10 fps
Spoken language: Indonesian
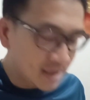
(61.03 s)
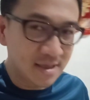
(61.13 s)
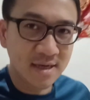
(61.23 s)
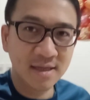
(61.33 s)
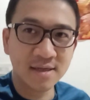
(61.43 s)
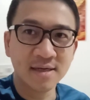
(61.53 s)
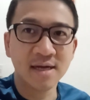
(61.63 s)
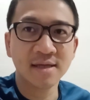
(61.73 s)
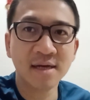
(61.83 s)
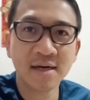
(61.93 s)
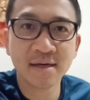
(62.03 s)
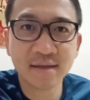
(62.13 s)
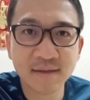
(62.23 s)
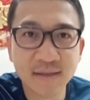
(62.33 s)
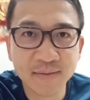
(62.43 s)
lihat ternyata
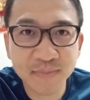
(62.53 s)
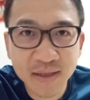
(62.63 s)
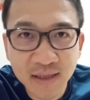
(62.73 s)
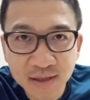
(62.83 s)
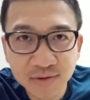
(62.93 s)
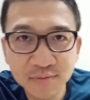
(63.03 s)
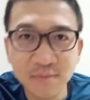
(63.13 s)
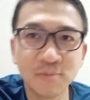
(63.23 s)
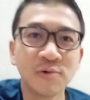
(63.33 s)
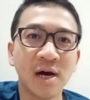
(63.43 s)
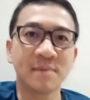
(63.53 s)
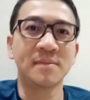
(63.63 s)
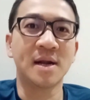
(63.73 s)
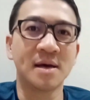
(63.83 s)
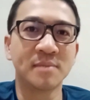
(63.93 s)
eh, seperti itu bukan
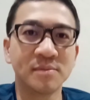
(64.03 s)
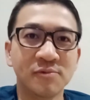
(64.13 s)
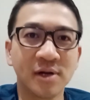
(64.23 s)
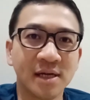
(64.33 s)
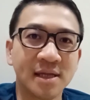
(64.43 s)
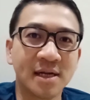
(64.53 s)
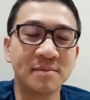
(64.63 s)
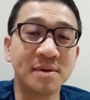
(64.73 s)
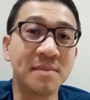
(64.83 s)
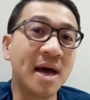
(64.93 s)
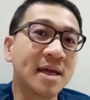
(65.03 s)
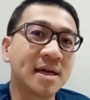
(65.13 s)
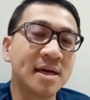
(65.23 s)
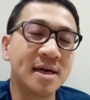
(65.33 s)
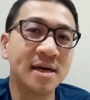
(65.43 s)
malah membuat kita lebih baik,
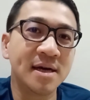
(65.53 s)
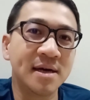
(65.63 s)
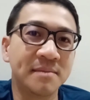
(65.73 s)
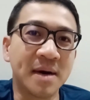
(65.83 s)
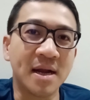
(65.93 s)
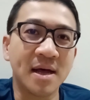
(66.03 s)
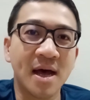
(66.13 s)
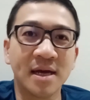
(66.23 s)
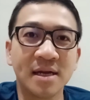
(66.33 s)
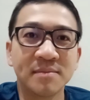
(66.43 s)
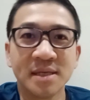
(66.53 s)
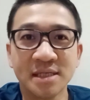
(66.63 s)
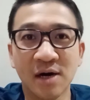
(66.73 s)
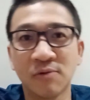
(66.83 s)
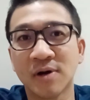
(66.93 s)
malah akhirnya
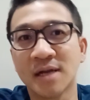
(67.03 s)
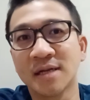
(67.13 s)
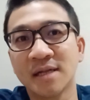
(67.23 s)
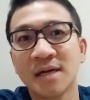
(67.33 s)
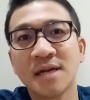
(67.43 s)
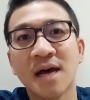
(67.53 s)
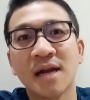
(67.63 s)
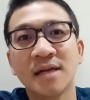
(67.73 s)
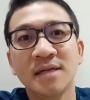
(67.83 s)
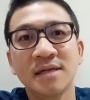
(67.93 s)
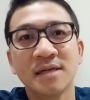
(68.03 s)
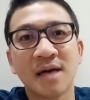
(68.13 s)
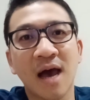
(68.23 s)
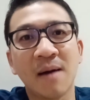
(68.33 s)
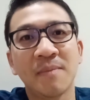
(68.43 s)
menjauhkan kita dari
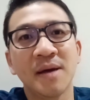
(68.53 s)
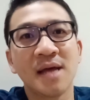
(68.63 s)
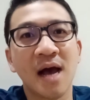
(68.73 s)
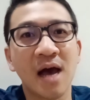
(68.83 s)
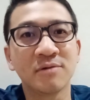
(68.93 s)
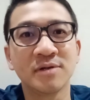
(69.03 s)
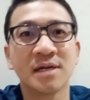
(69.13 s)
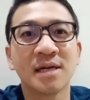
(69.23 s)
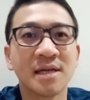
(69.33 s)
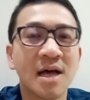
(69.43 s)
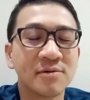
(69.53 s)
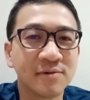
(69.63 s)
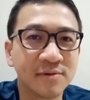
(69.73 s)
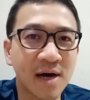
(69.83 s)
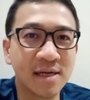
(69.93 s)
apa yang harusnya kita
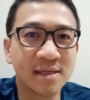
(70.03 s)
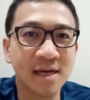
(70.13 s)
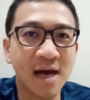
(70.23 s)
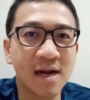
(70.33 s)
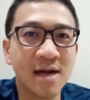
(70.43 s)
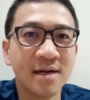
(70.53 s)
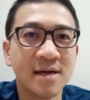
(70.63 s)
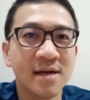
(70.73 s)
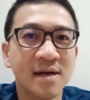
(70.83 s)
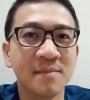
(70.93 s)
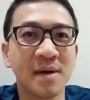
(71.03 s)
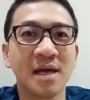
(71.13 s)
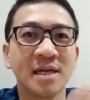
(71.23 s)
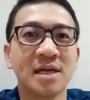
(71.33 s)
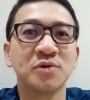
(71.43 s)
lakukan sekarang,
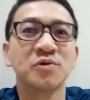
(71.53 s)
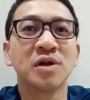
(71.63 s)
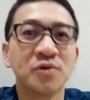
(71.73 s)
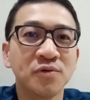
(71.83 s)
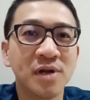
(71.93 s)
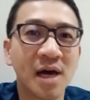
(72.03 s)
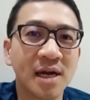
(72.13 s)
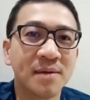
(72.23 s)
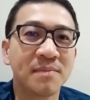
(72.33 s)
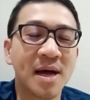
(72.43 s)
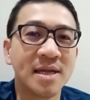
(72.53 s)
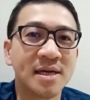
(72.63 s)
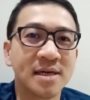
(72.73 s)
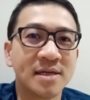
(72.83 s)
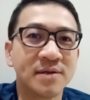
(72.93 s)
malah kita tunda-tunda ke
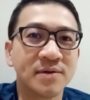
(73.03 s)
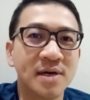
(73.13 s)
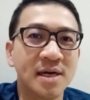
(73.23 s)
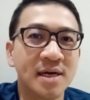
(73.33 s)
depannya gitu.